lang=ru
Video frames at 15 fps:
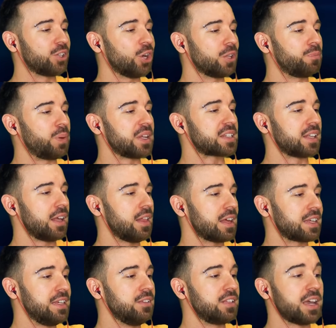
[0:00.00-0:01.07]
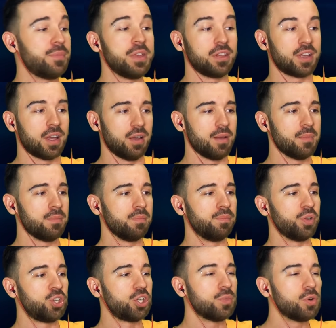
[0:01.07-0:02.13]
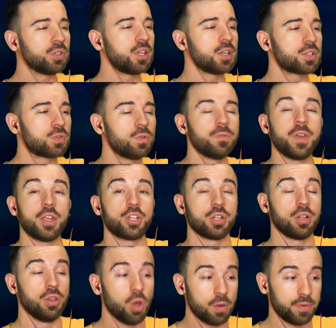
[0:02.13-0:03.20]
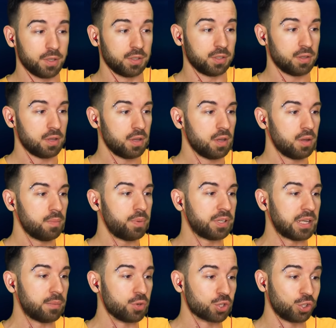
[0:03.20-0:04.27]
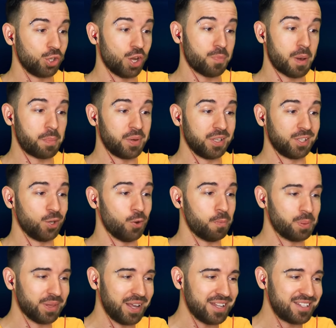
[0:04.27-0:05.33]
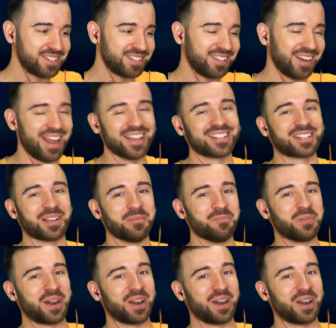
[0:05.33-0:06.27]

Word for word: анекдот прислала Килка Милка. Почему треску вечно ловят? Потому что ее попытки уплыть с треском